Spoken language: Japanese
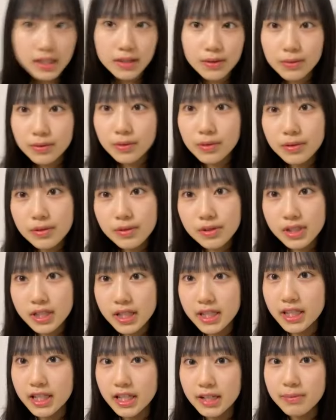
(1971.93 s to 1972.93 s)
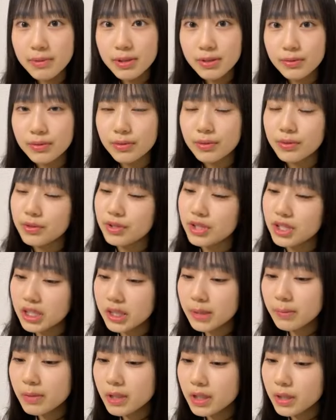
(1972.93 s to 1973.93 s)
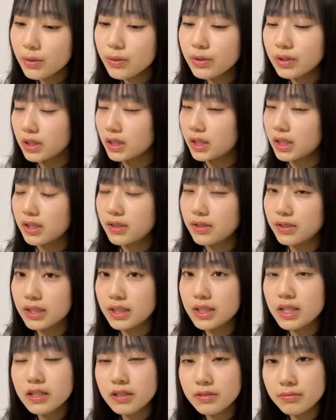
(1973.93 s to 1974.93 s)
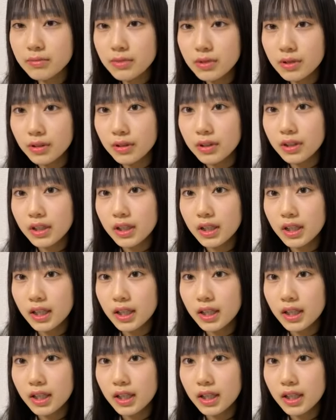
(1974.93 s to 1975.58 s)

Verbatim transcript: 陰の高校生にレミのことを知ってもらおうっていう企画も